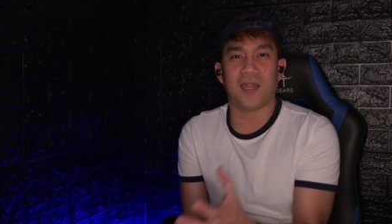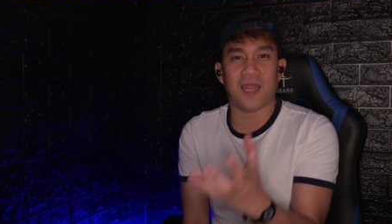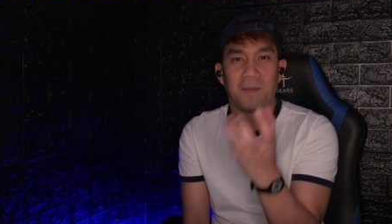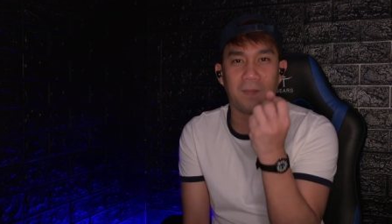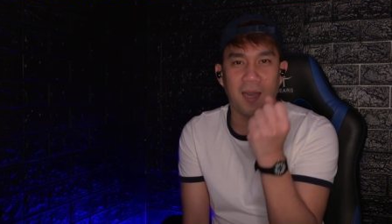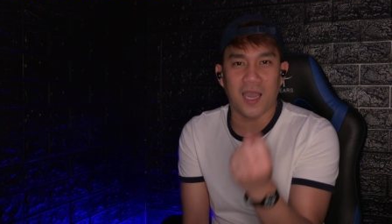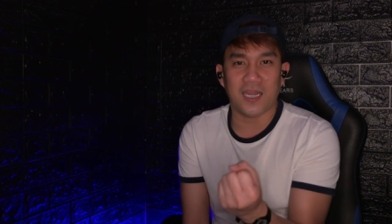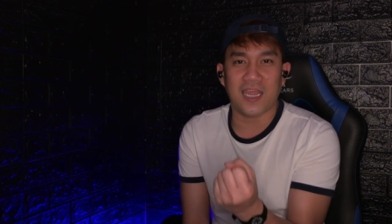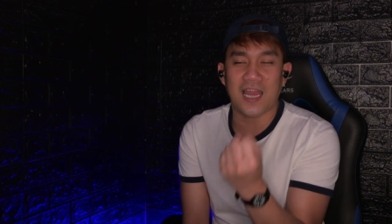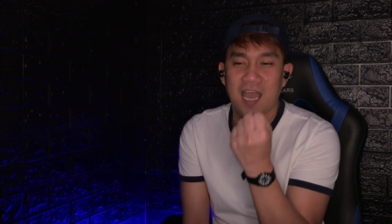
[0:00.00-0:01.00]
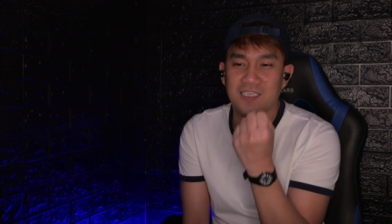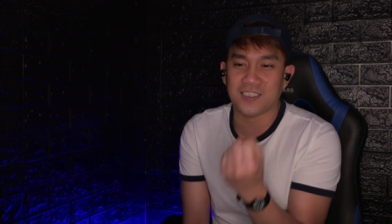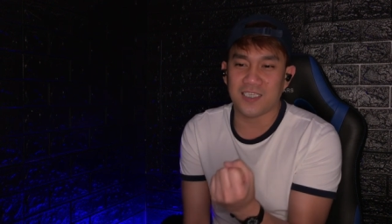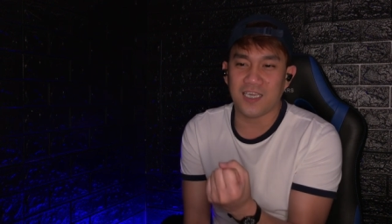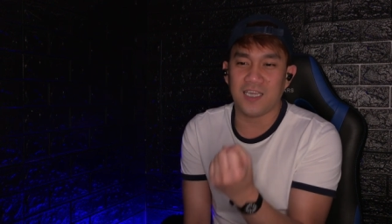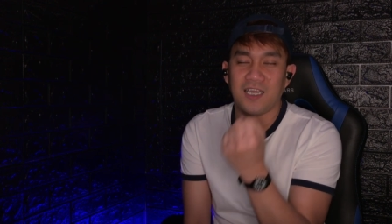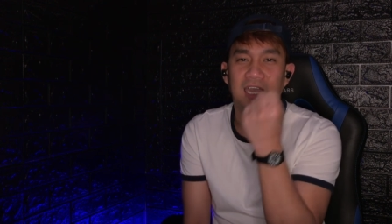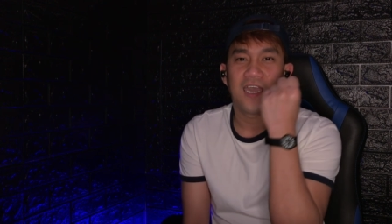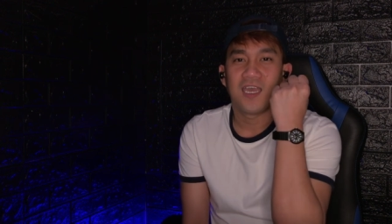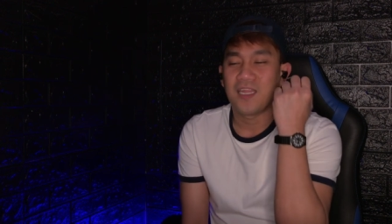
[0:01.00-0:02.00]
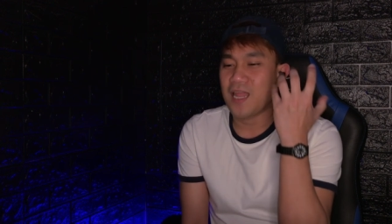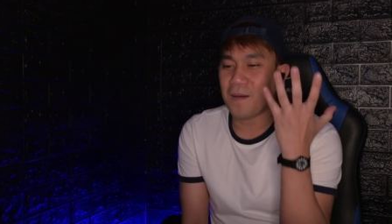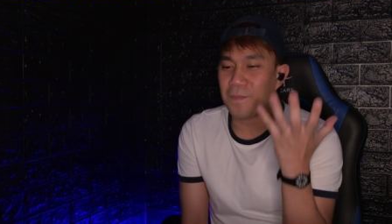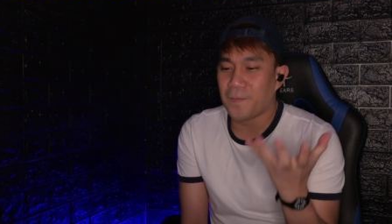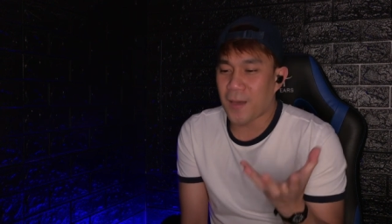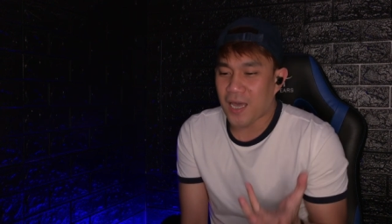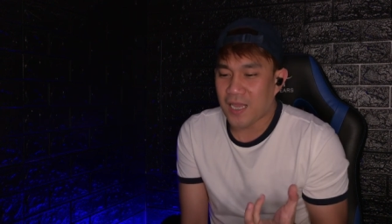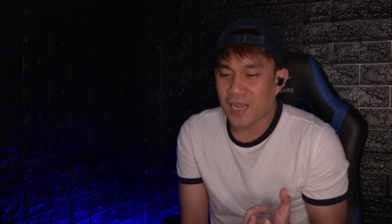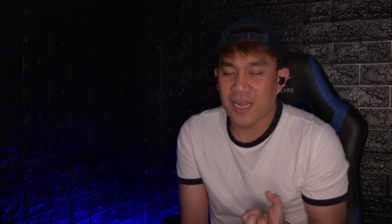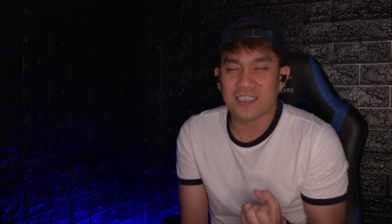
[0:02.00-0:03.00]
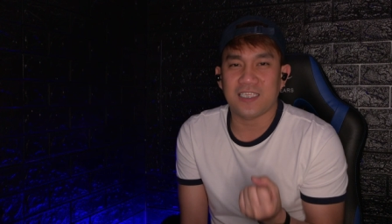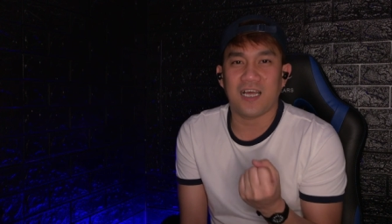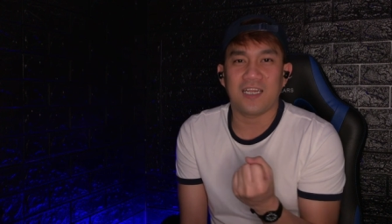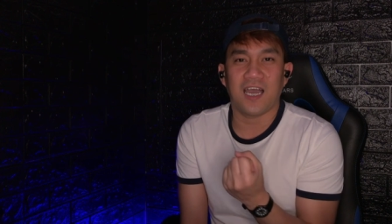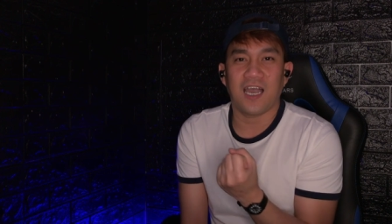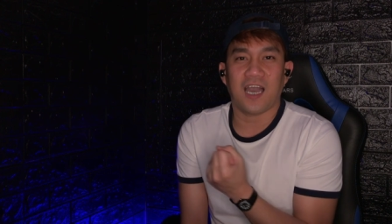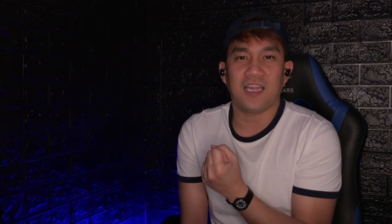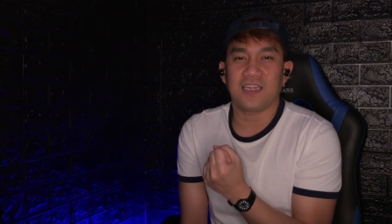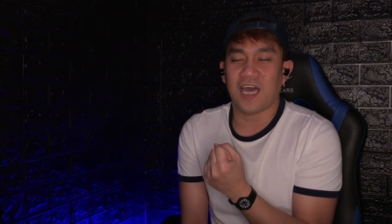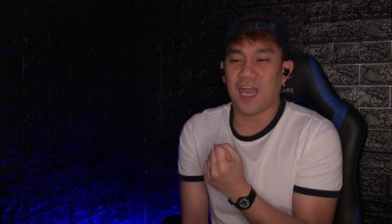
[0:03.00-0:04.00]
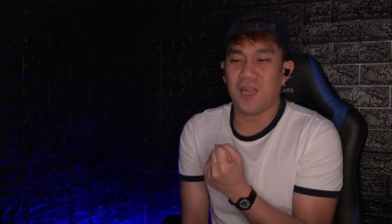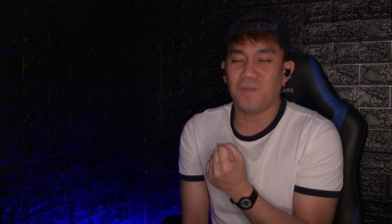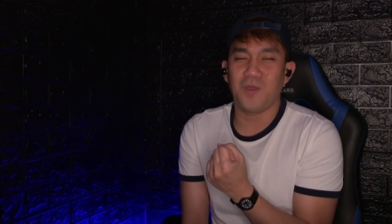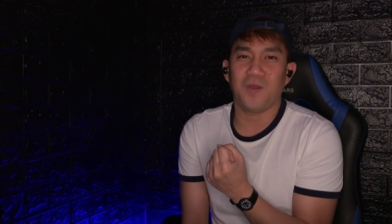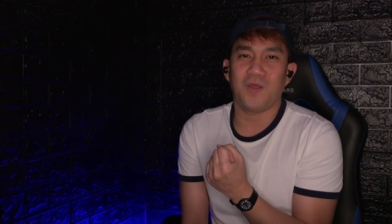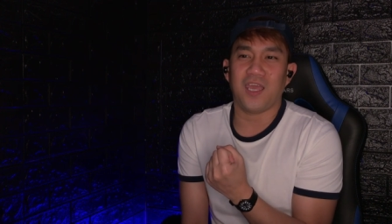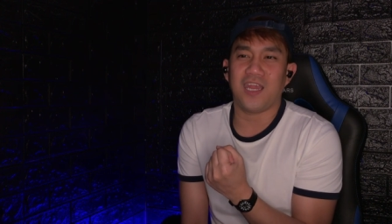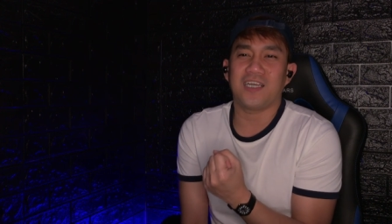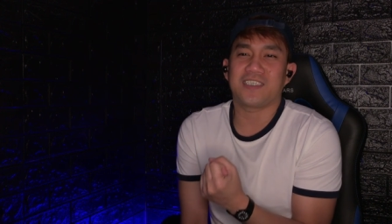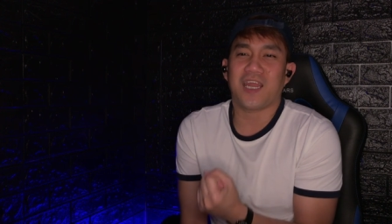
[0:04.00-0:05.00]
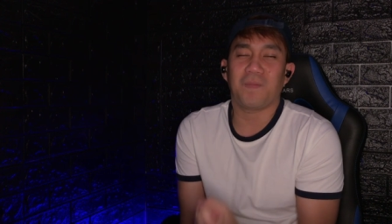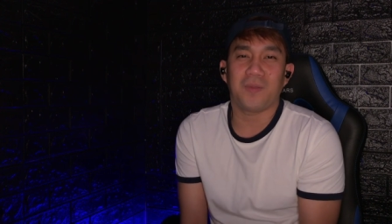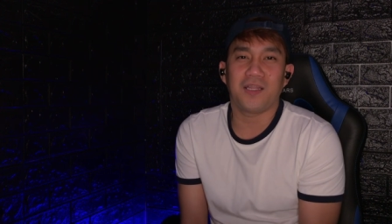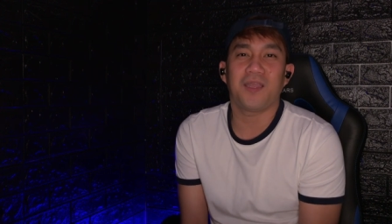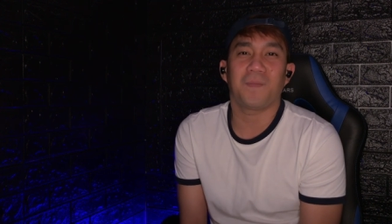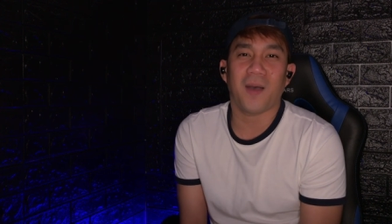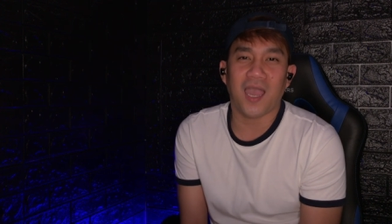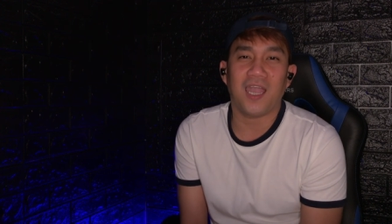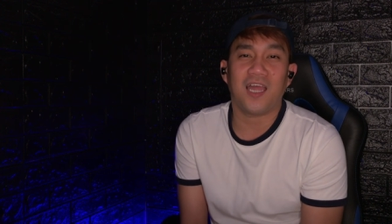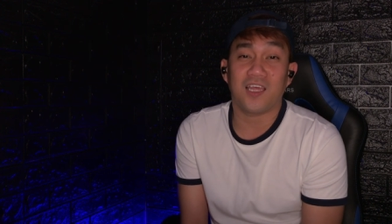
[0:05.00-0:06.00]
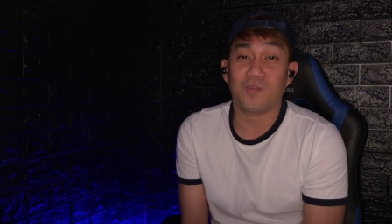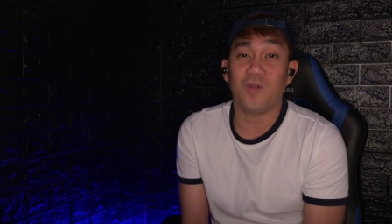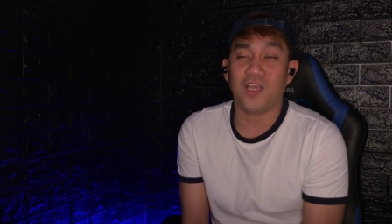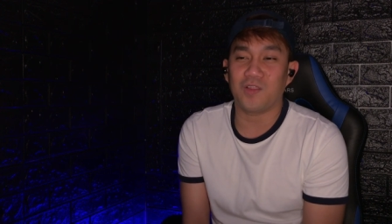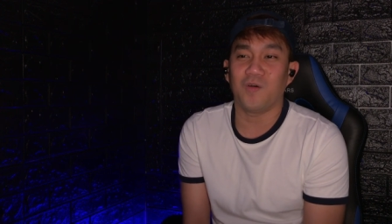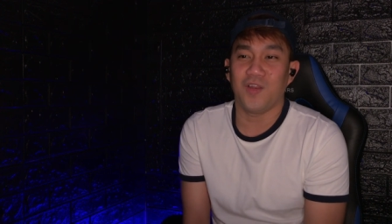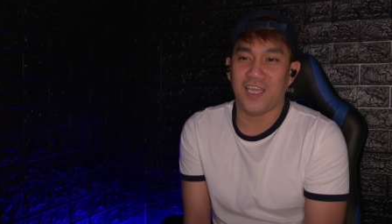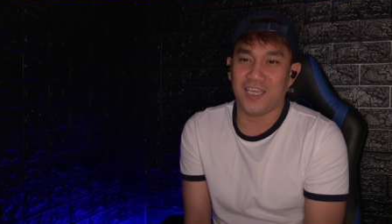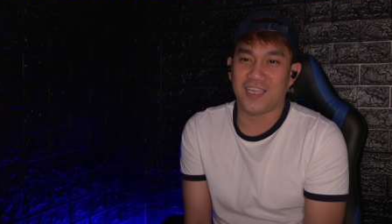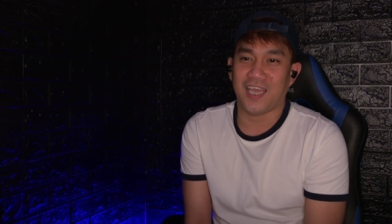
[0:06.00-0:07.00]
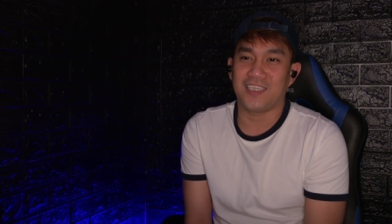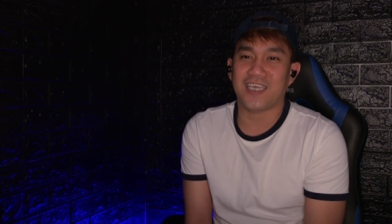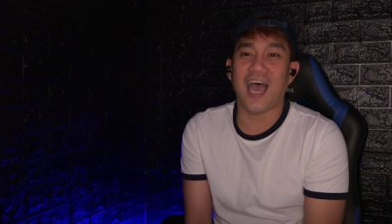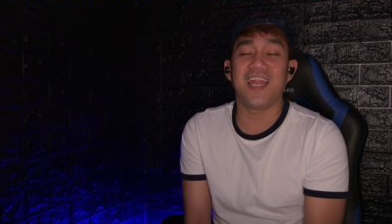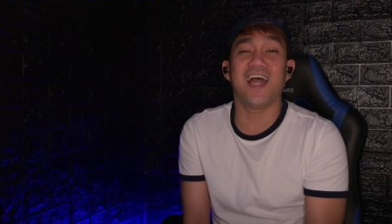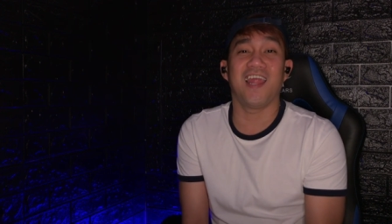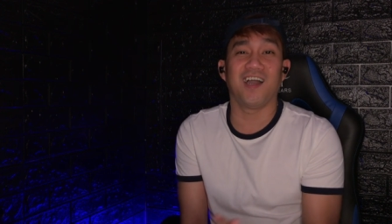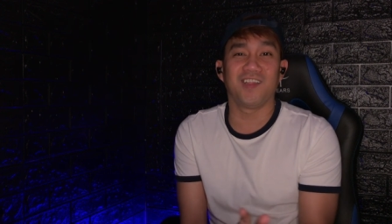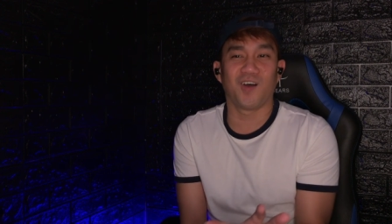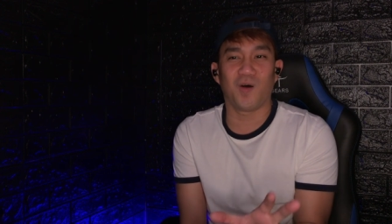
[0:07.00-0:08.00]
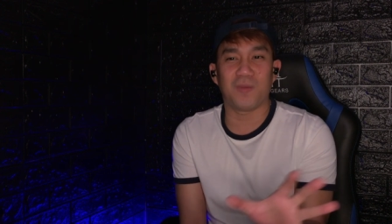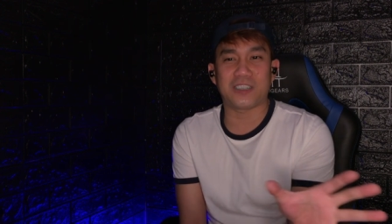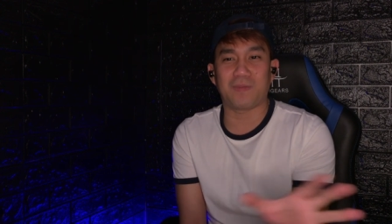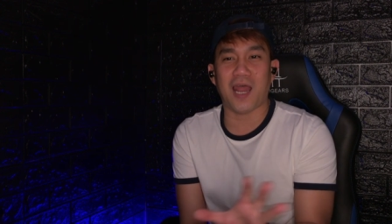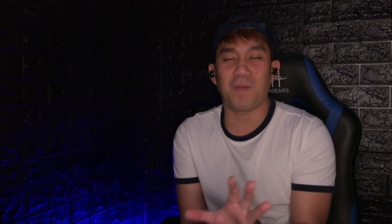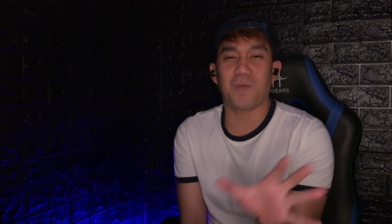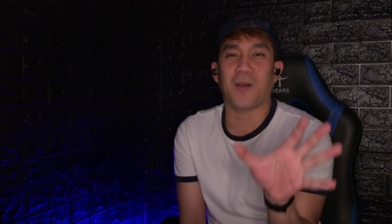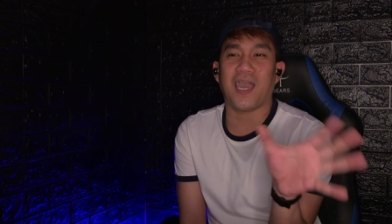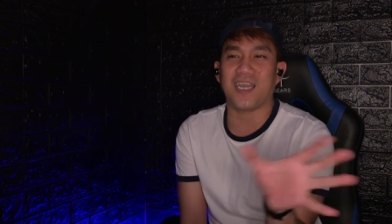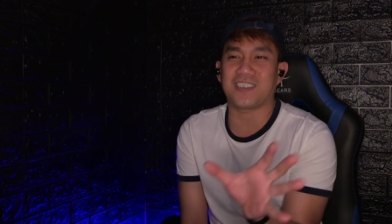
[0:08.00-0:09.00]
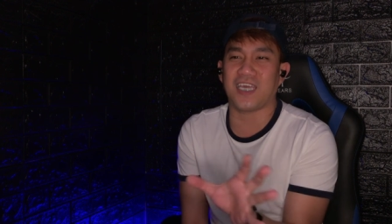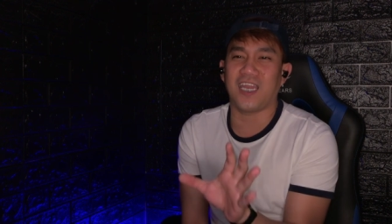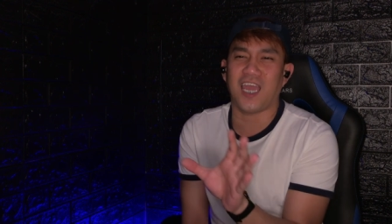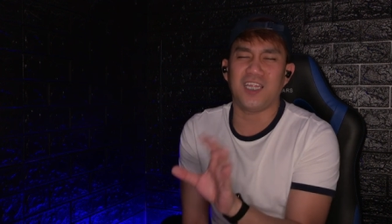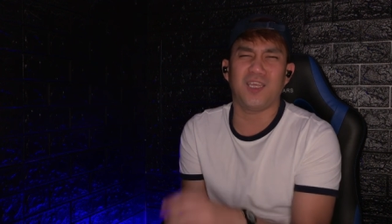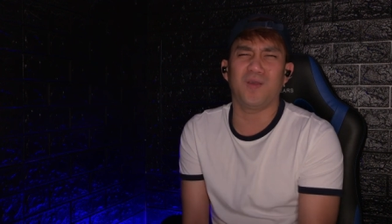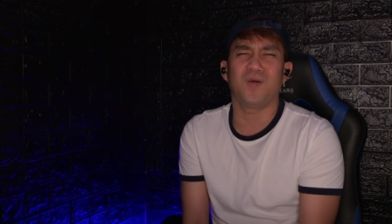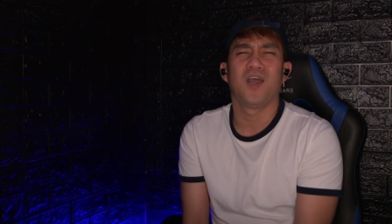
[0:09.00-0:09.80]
Napaka-relaxing, napaka-relax lang ng kanta. Alam niyo yun, and ang sarap lang yung pakinggan at ulit-ulitin. Sana lang, no, mas marami pang eksena, hindi yung